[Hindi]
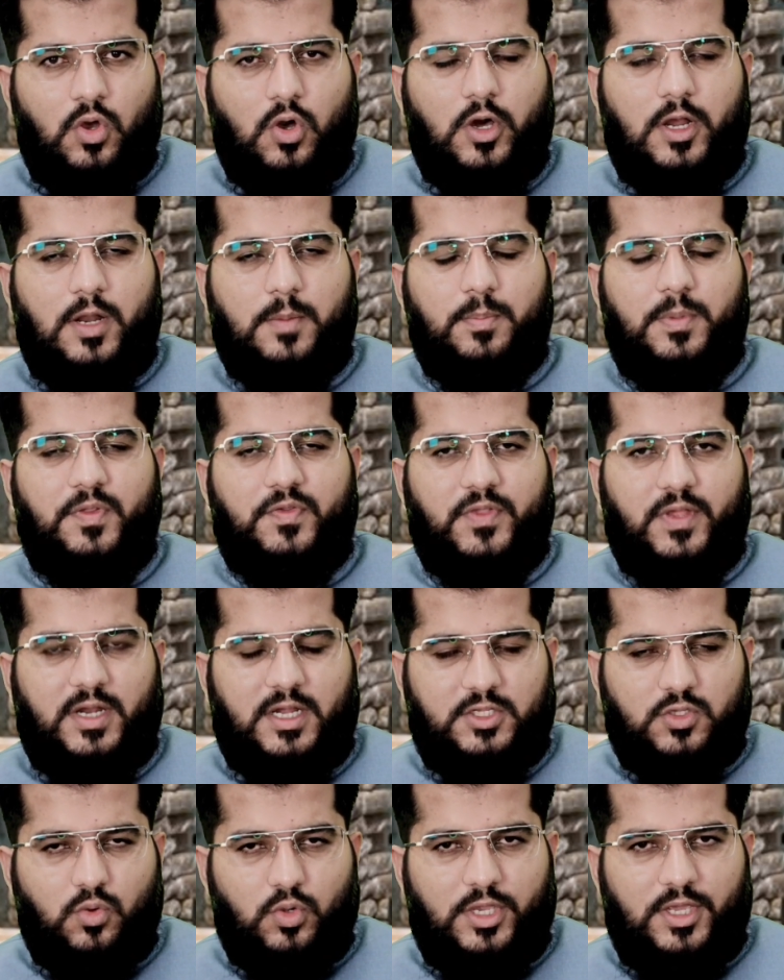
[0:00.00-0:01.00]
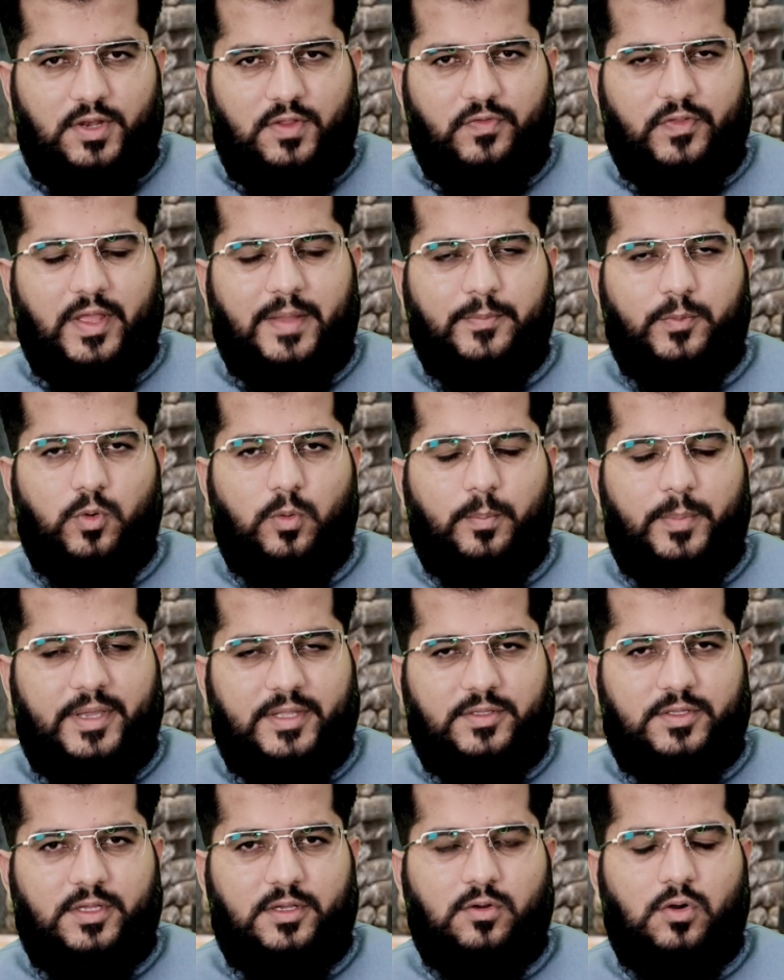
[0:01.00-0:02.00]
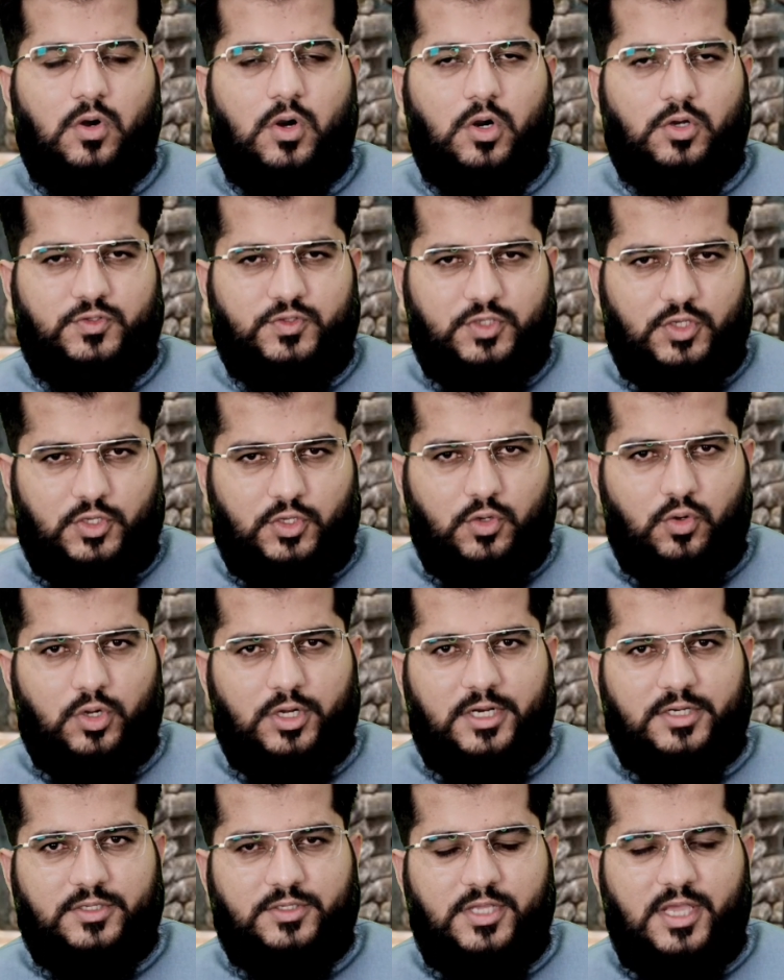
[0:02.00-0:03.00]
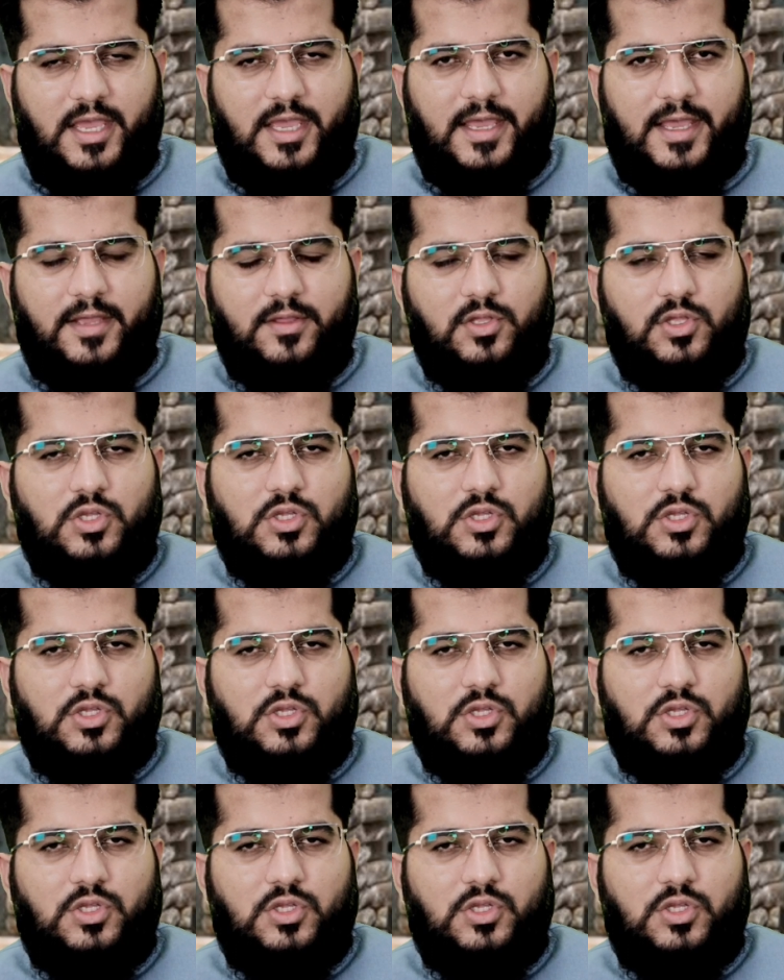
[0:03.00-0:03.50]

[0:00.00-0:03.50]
और अपनी सरहदों के निज़ाम को बेहतर और सिक्योर कर दिया है